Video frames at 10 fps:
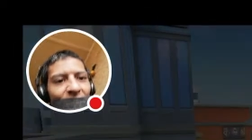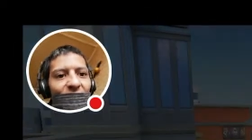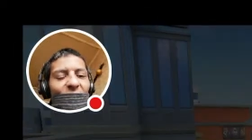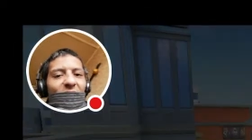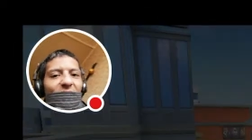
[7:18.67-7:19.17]

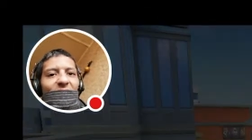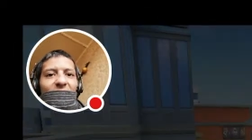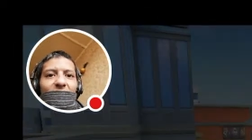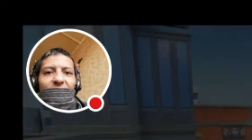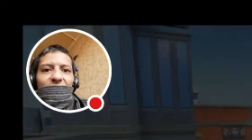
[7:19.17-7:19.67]
Voilà.
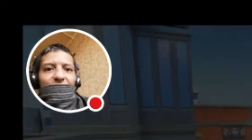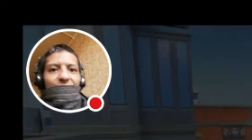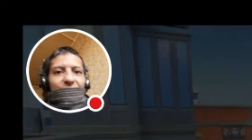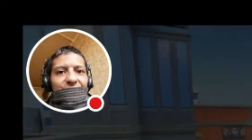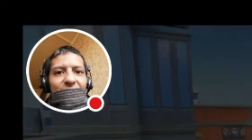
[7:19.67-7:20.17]
va le
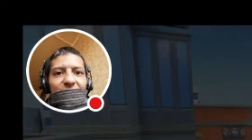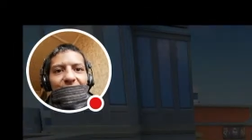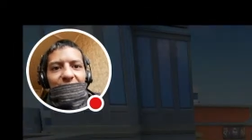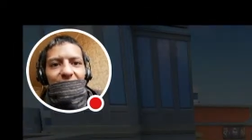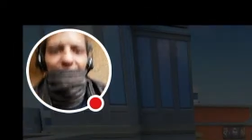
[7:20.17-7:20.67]
jouer, on va
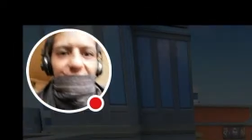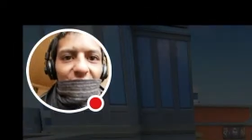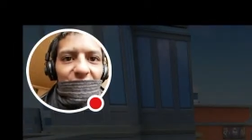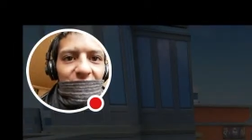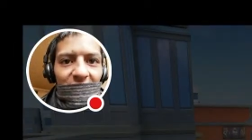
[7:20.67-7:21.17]
prendre le
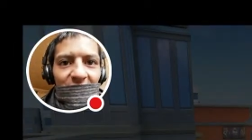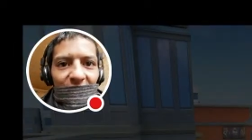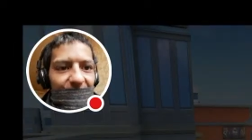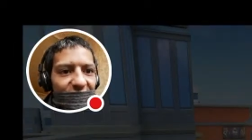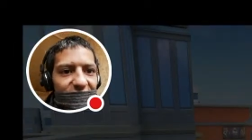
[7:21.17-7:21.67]
tank.
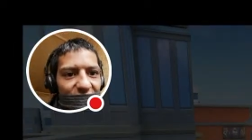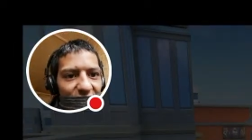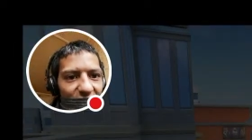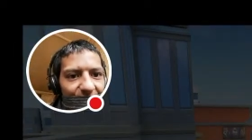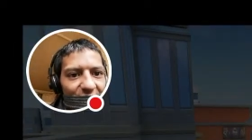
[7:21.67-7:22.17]
Parce que
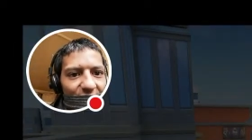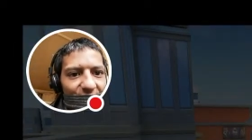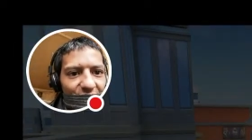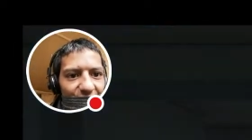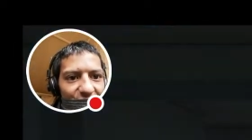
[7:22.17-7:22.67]
apparemment
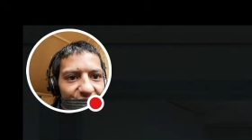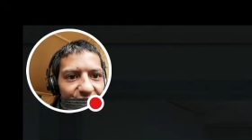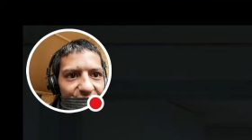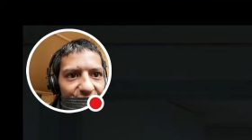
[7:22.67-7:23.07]
va le jouer,